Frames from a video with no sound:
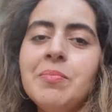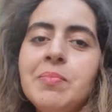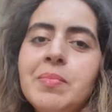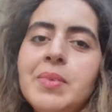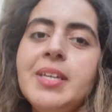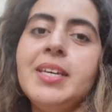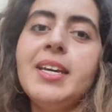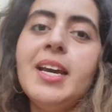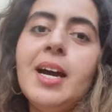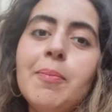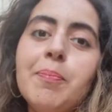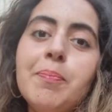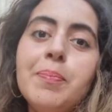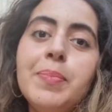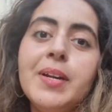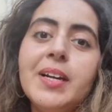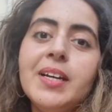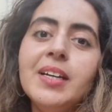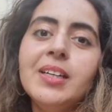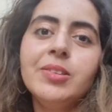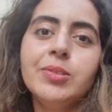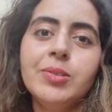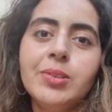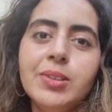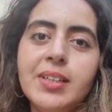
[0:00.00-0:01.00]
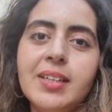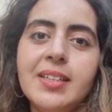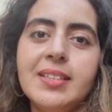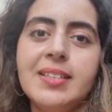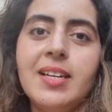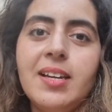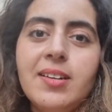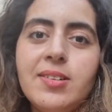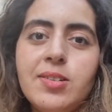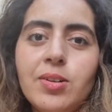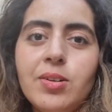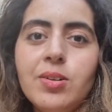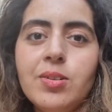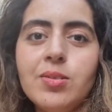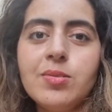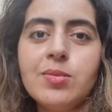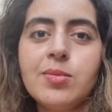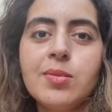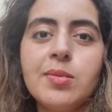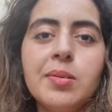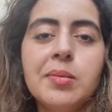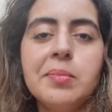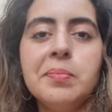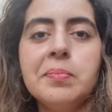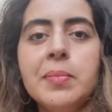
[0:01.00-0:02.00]
mais il y a plein d'autres
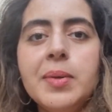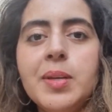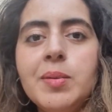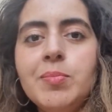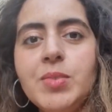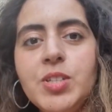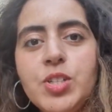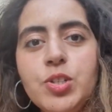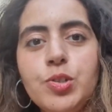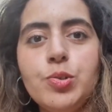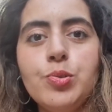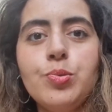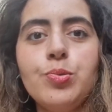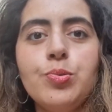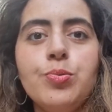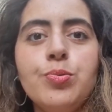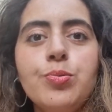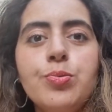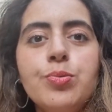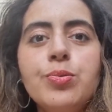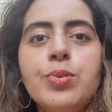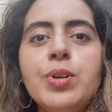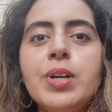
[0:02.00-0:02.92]
agences comme Baby Chou